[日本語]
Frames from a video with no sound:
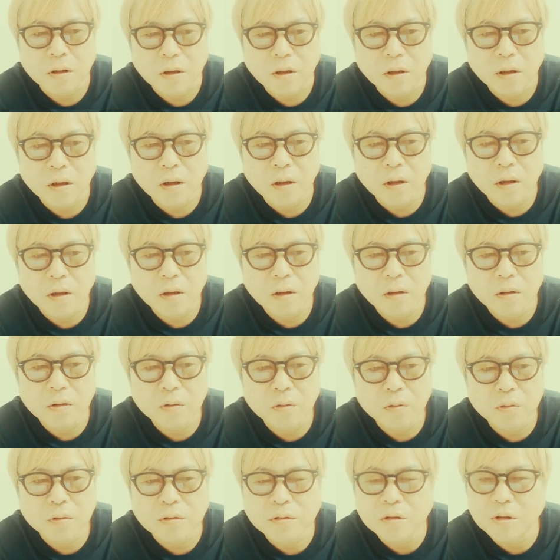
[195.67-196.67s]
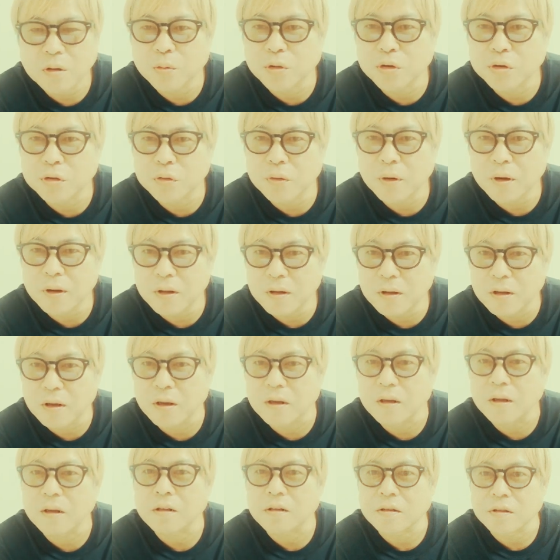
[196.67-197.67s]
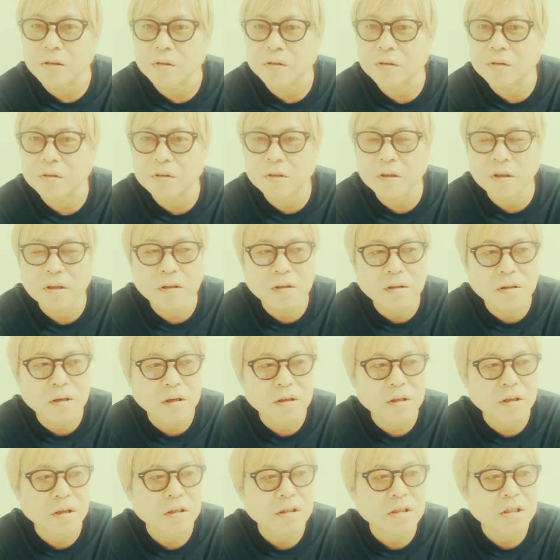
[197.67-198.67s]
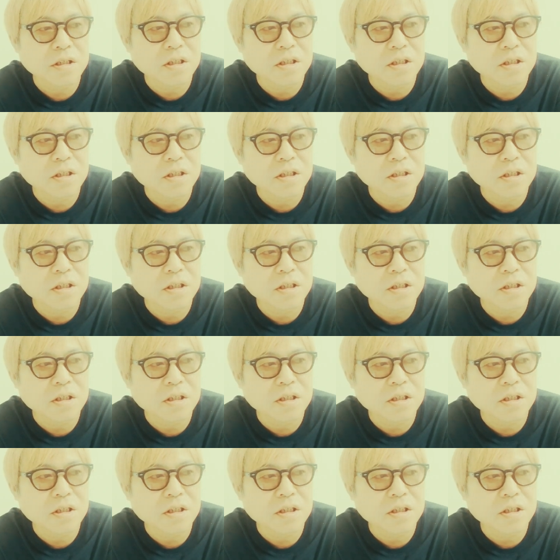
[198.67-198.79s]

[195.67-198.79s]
てね、どうしても不安定だし、不節制だ